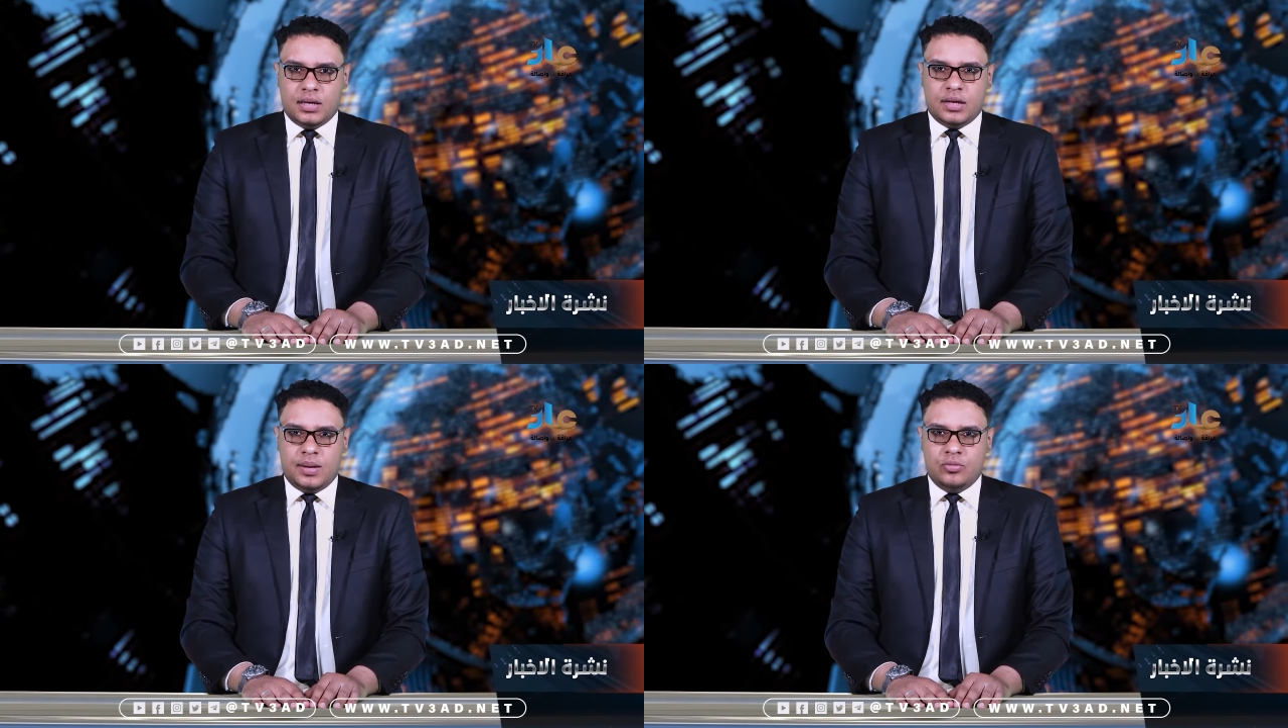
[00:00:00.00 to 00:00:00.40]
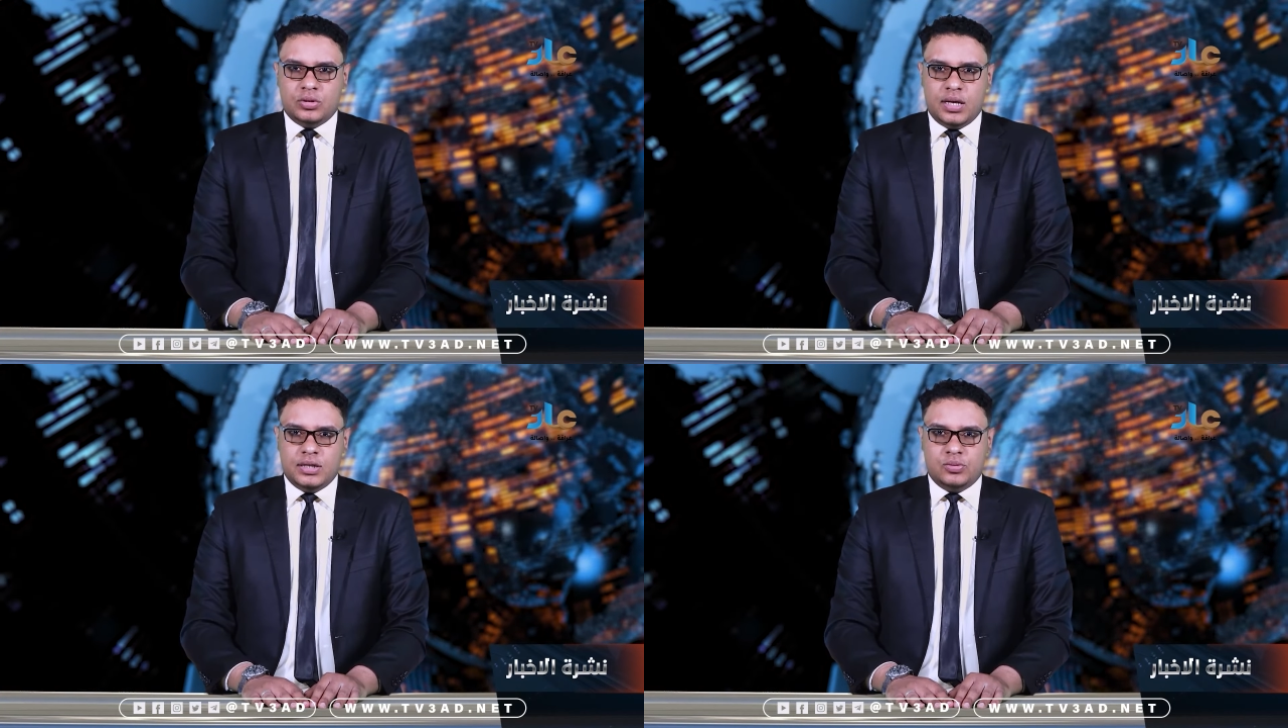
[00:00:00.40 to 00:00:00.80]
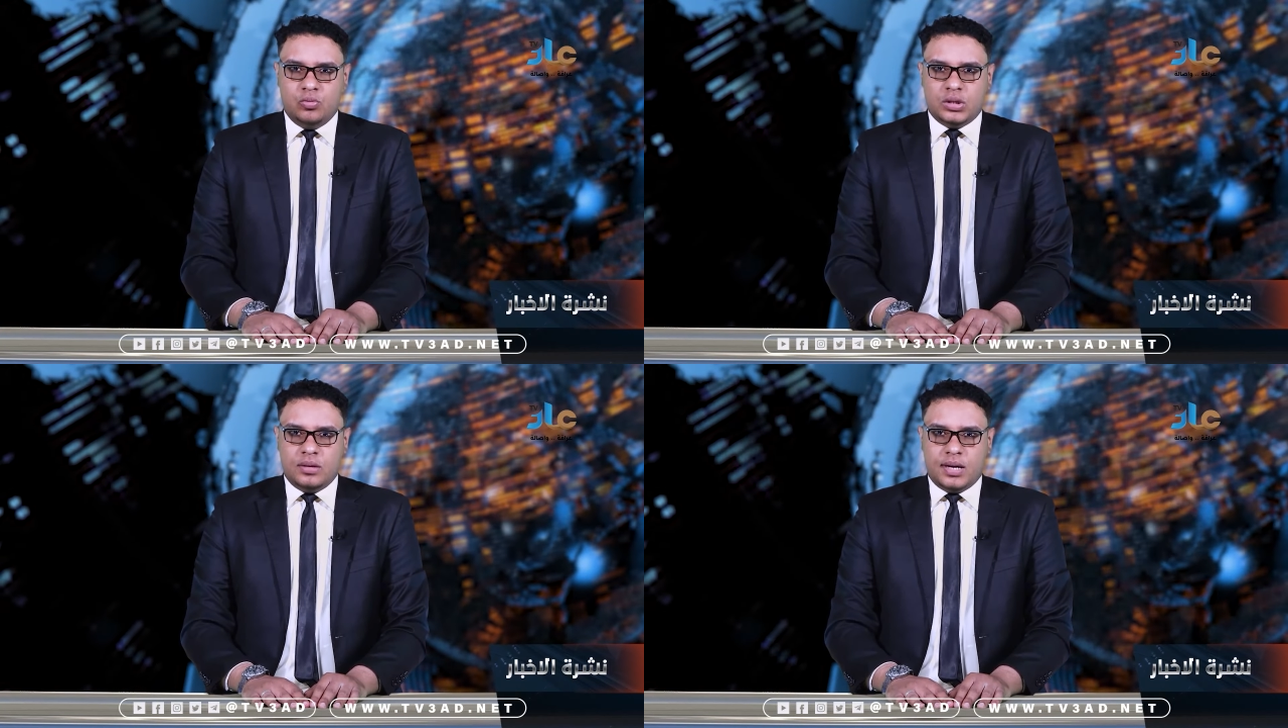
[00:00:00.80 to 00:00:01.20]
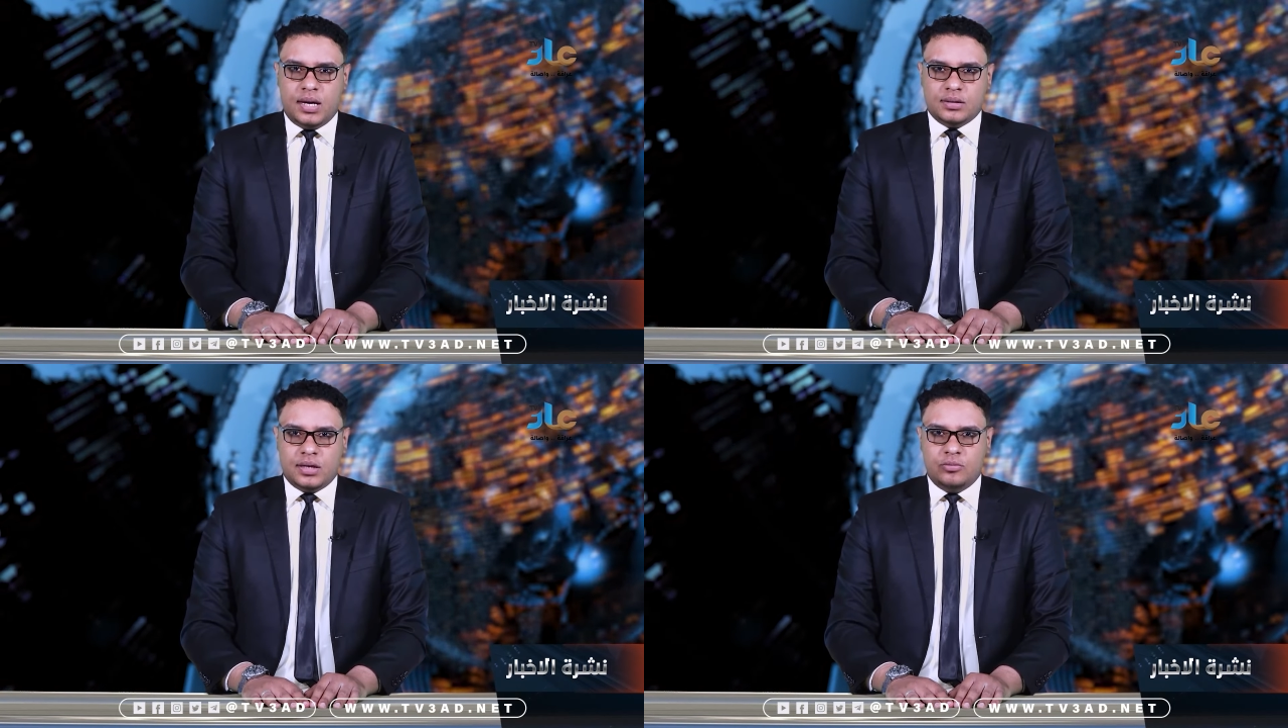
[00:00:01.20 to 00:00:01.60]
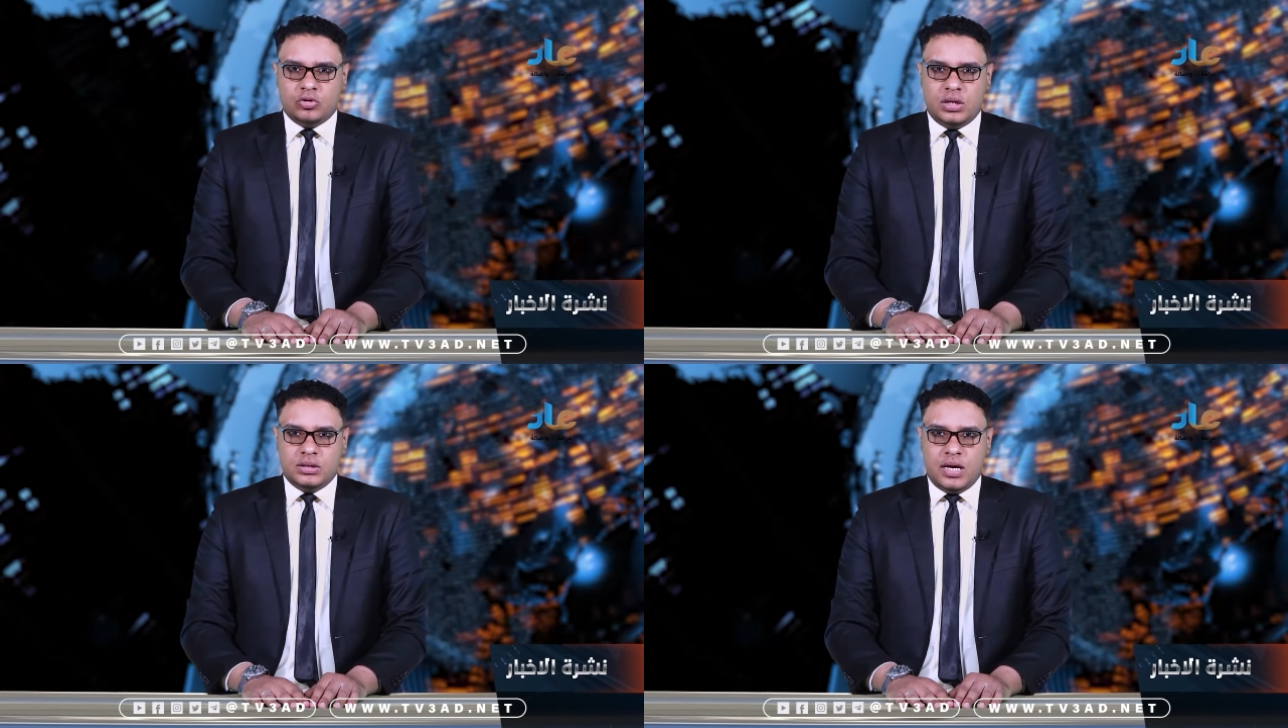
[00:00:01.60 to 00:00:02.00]
حضرموت رئيس مؤتمر
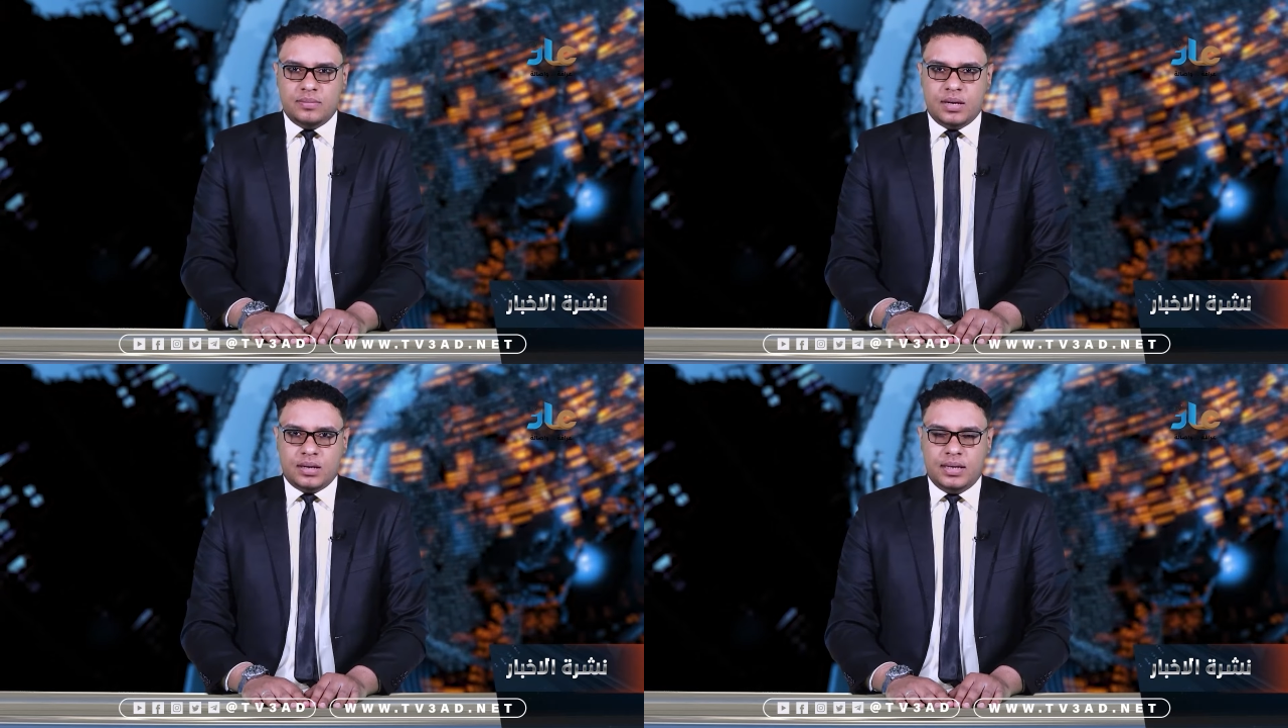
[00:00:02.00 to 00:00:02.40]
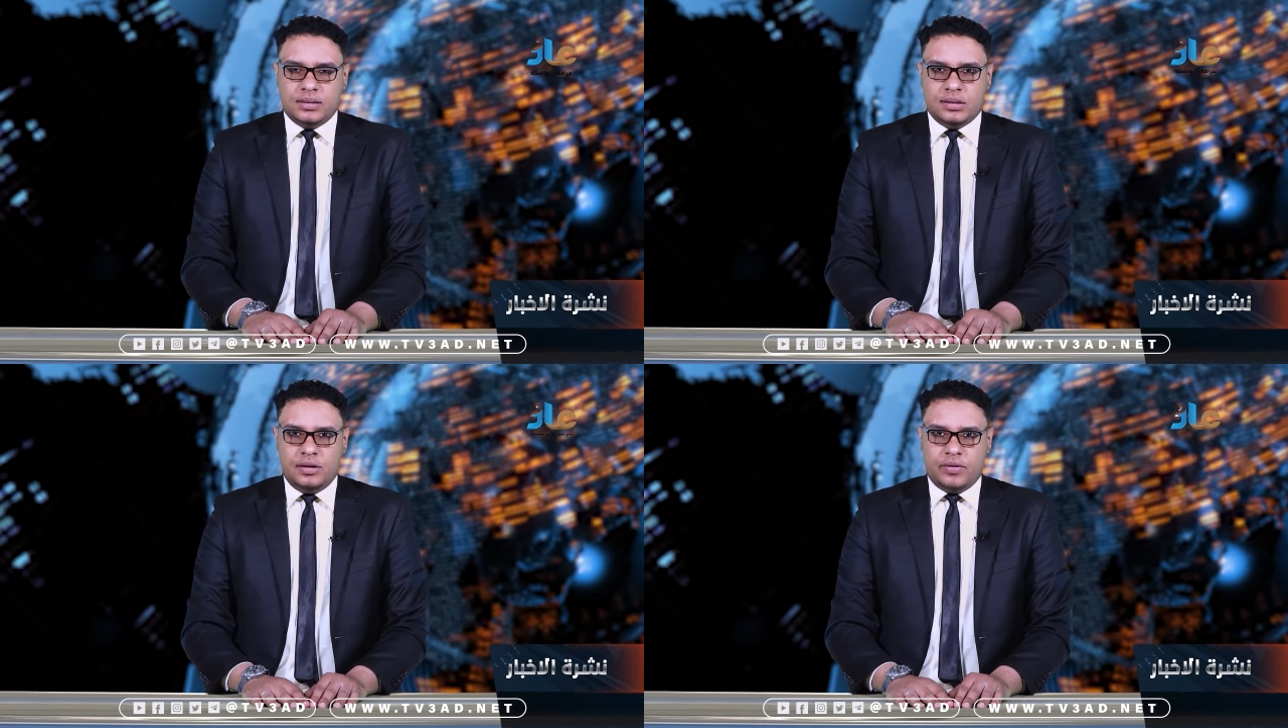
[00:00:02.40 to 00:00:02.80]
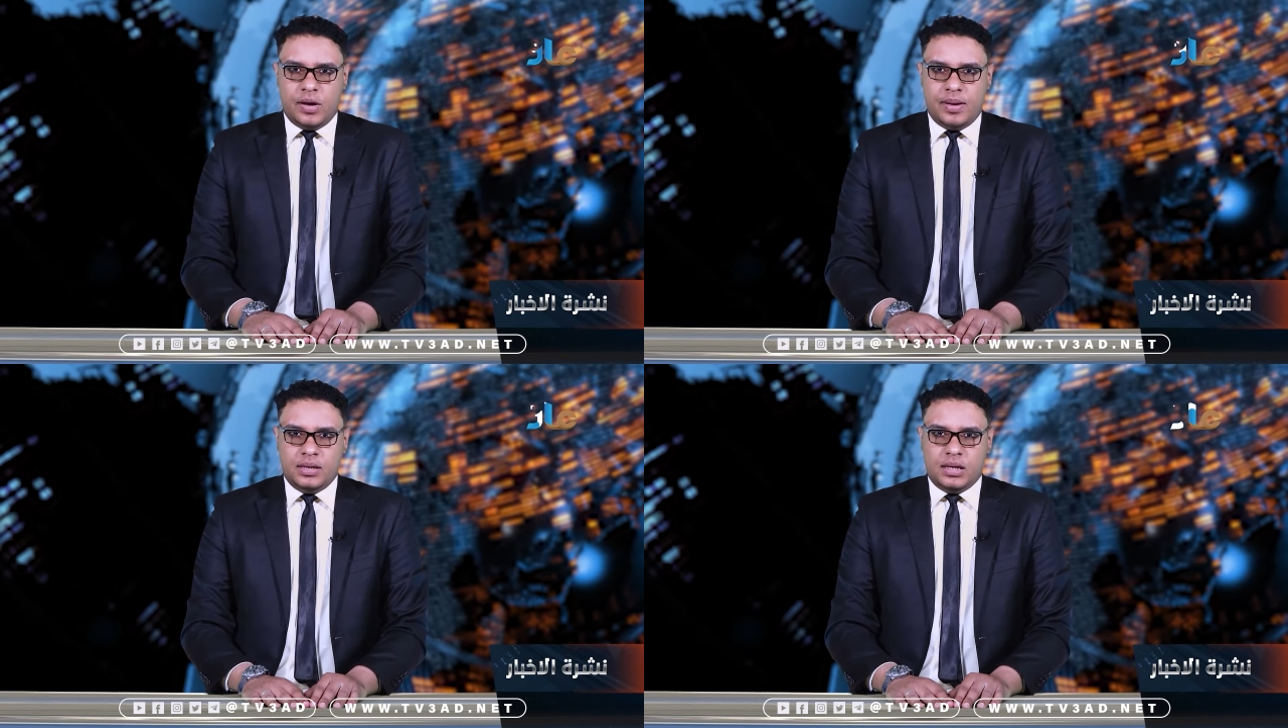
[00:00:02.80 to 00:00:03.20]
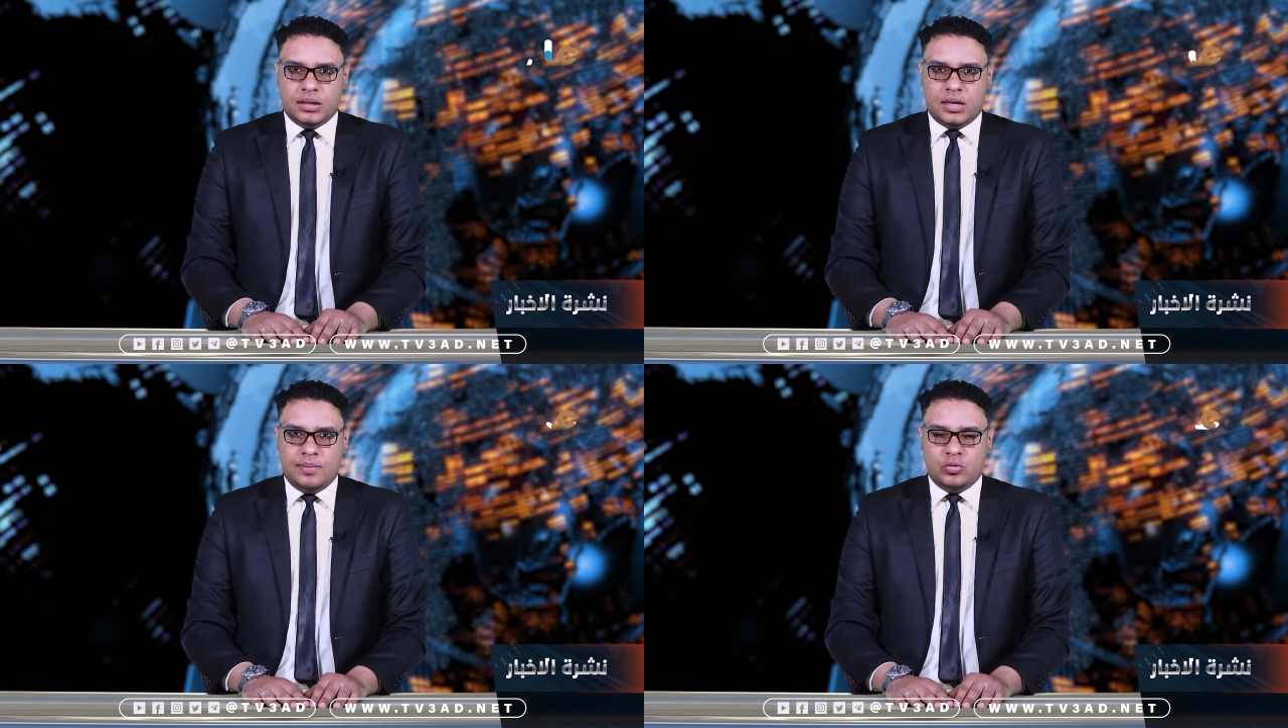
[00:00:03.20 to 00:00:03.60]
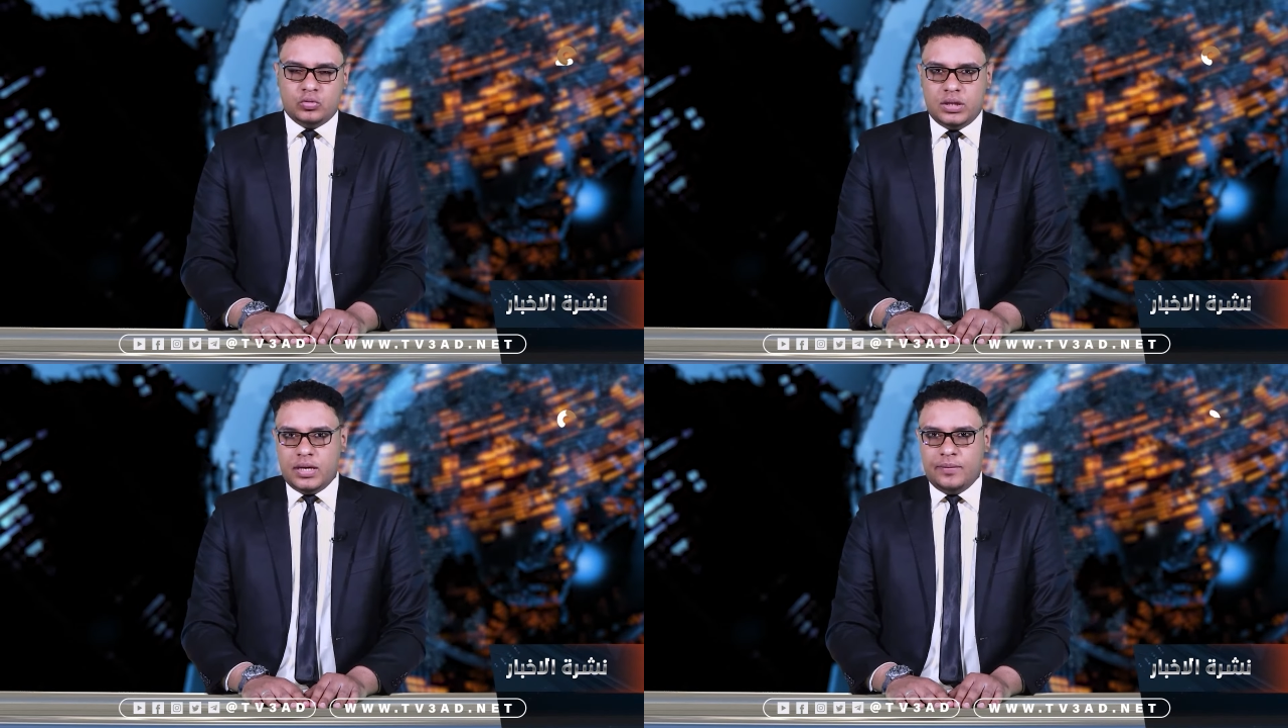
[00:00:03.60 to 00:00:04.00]
حضرموت الجامع رئيس حلف قبائل حضرموت